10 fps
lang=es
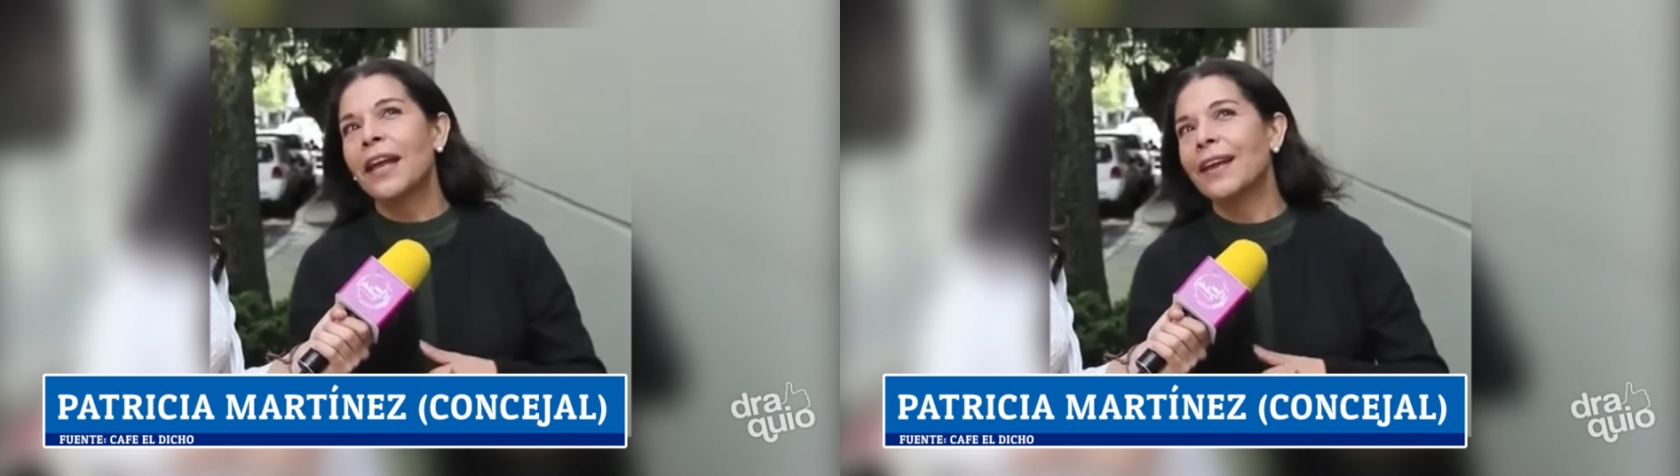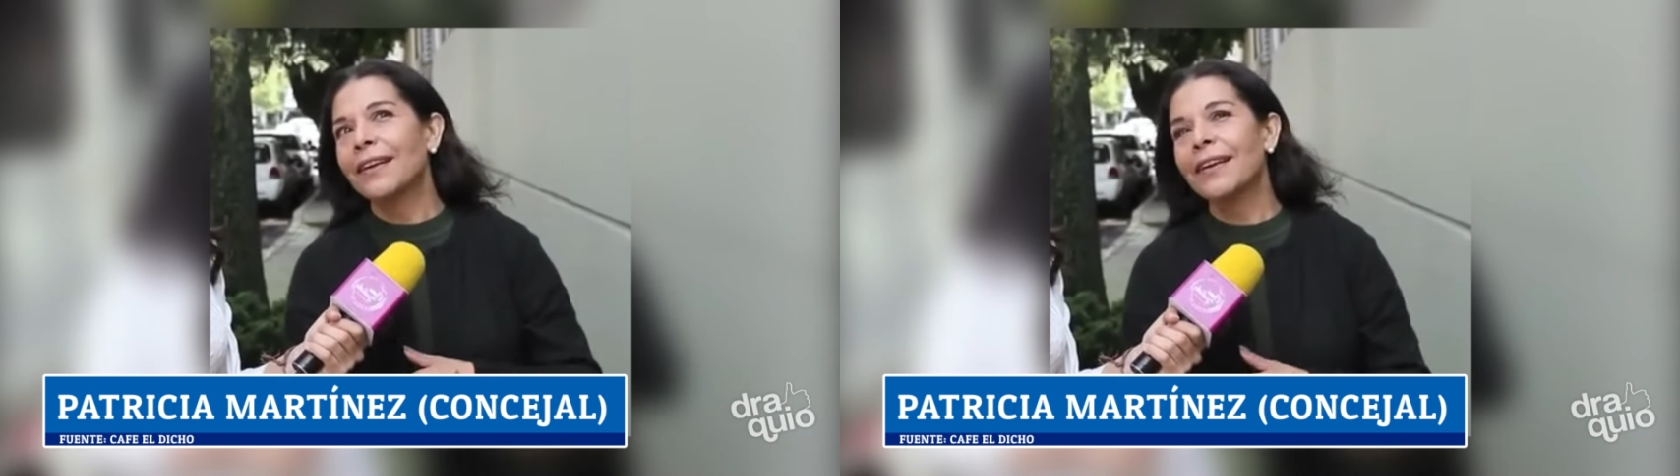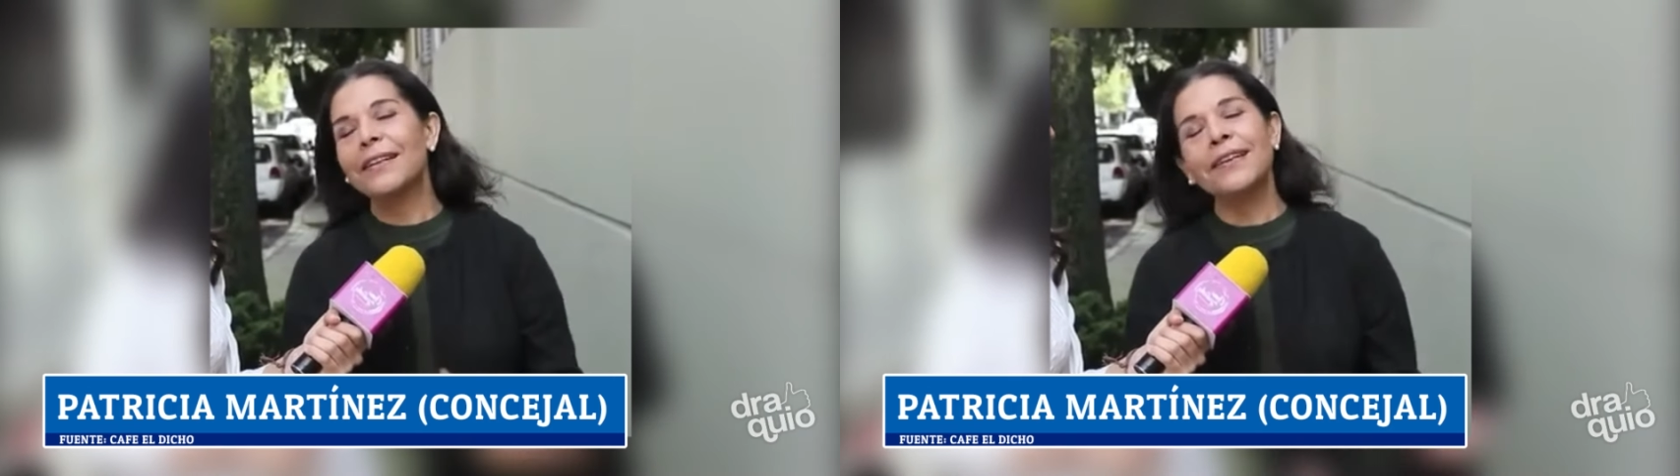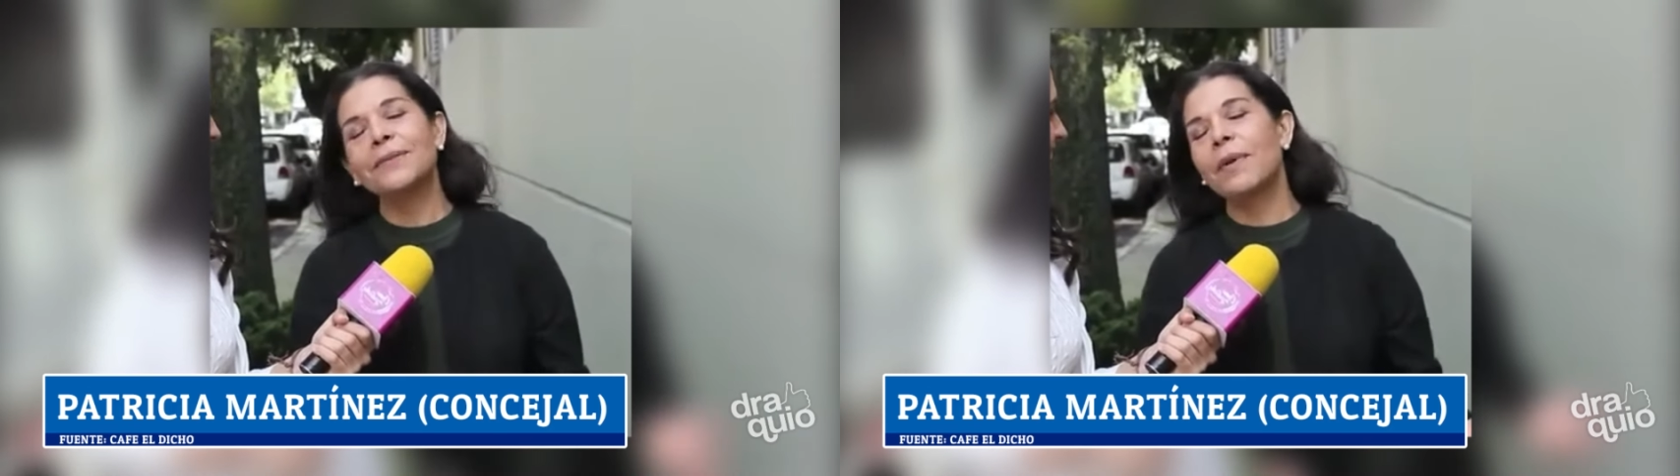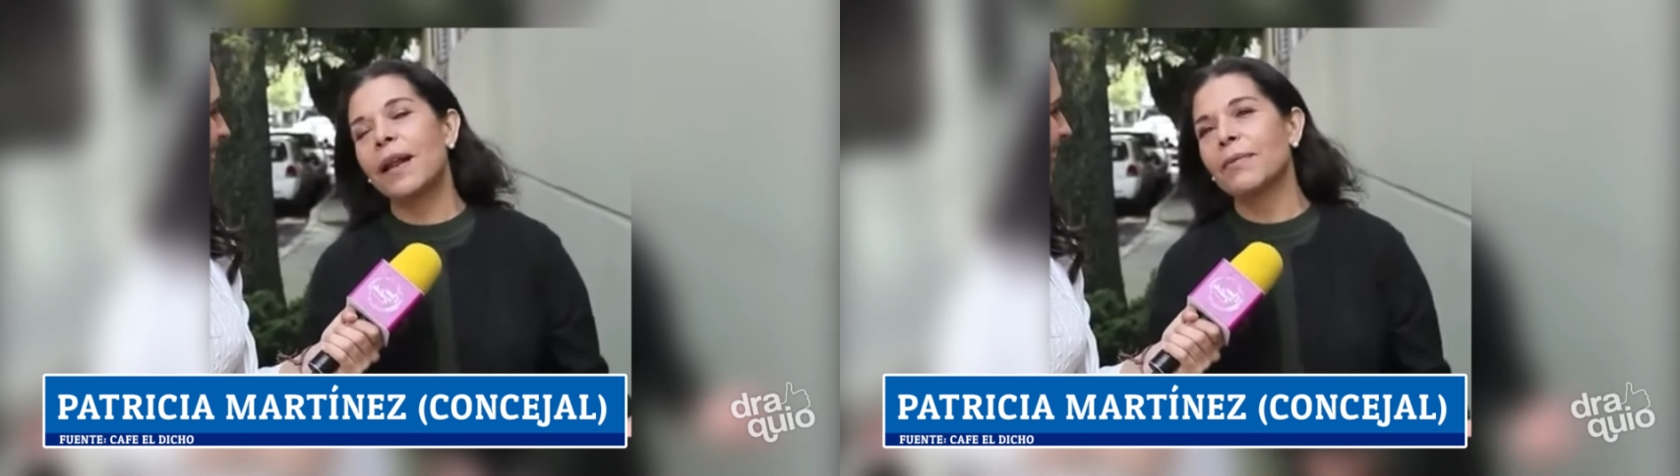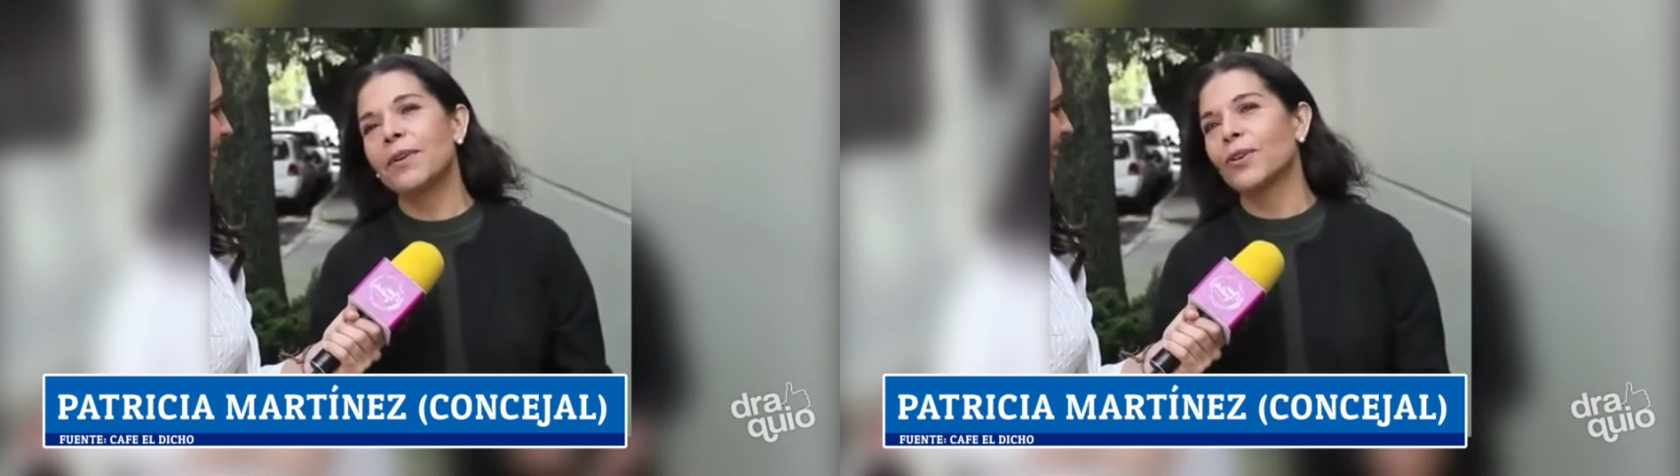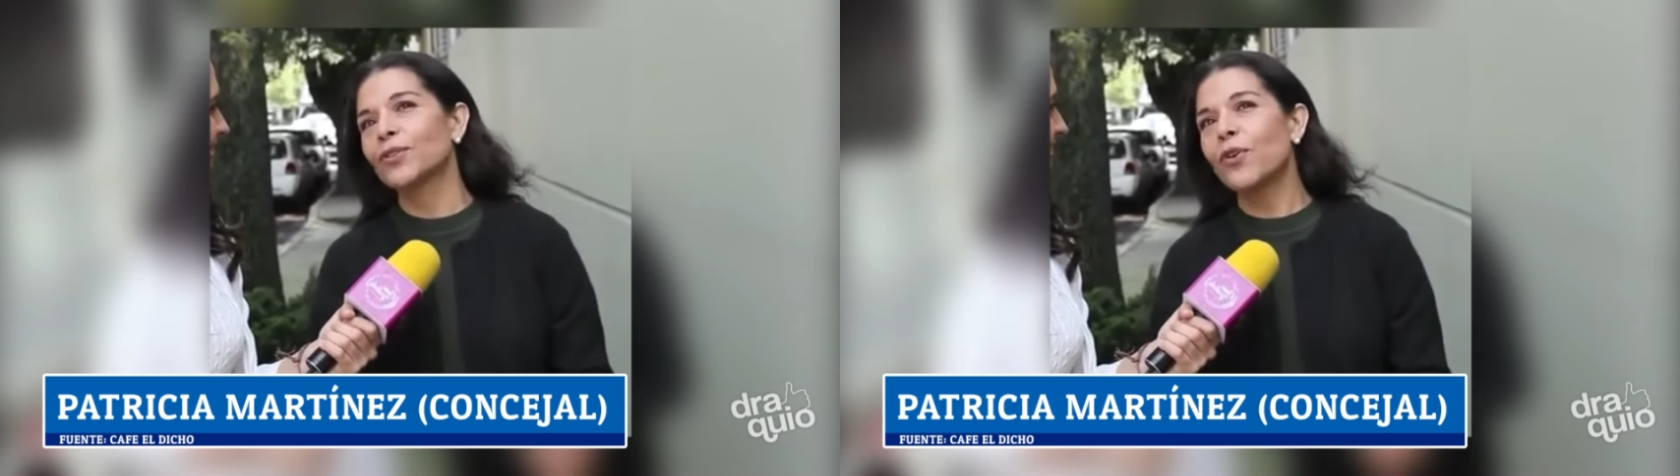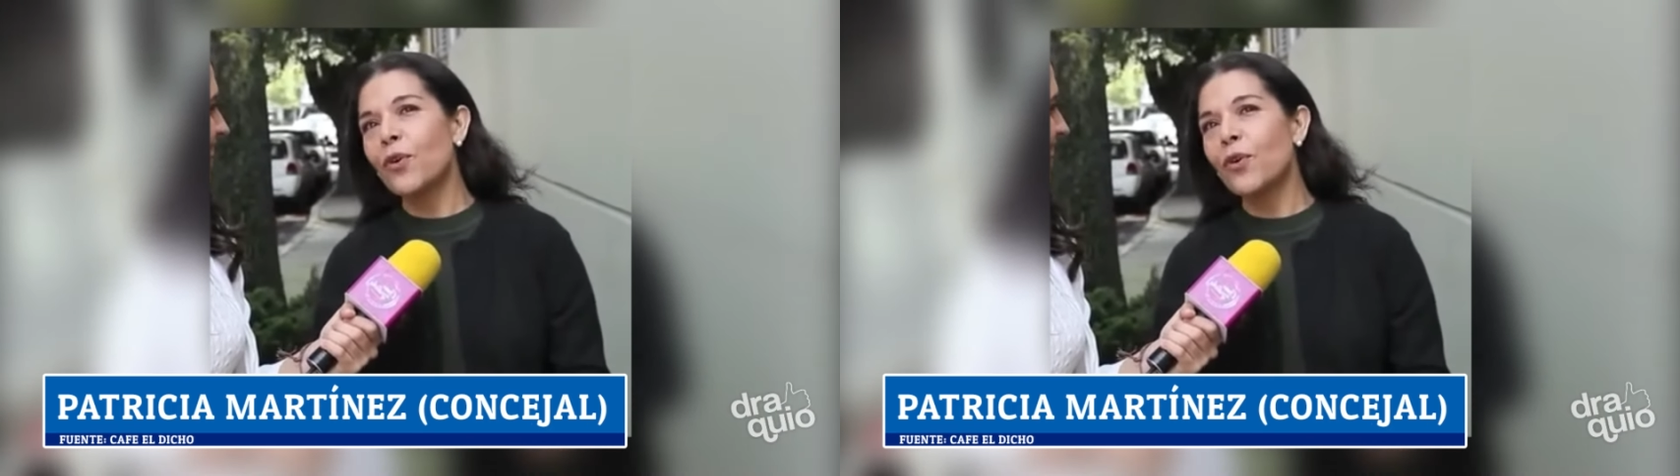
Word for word: E, e, es maravilloso.